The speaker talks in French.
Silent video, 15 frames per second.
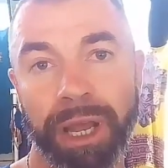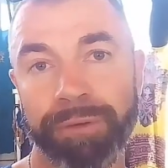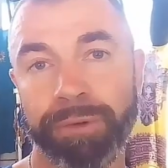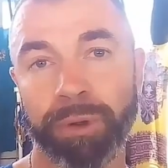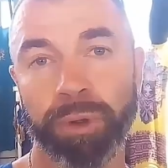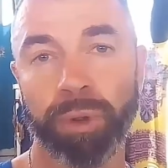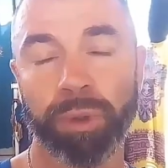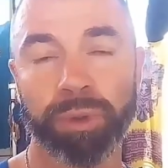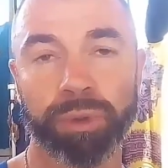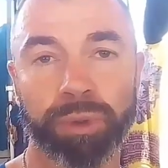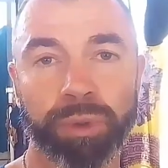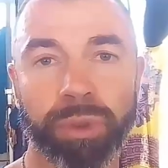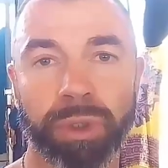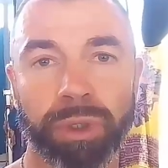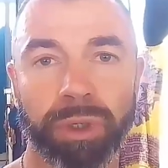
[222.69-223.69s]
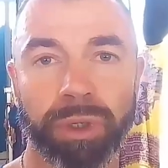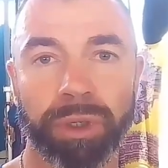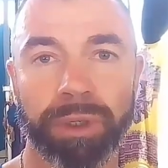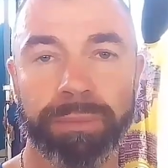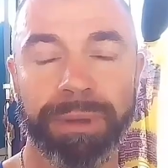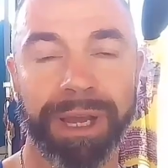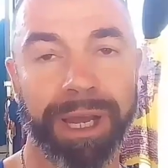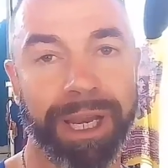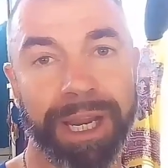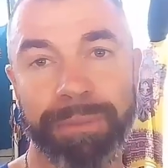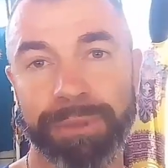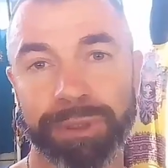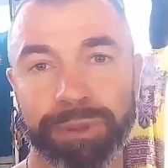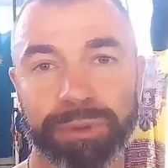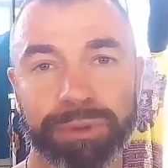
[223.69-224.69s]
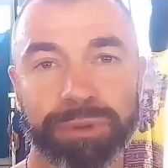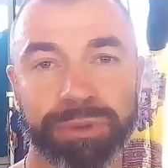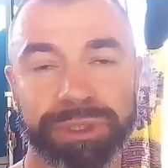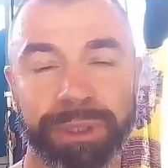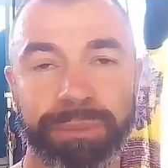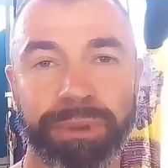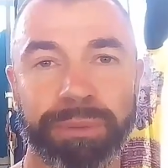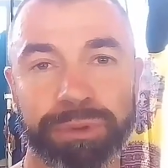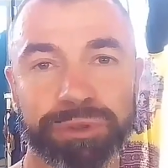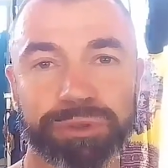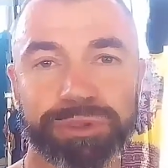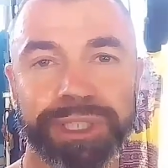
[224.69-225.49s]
avant le retour bah, à la maison, tout simplement,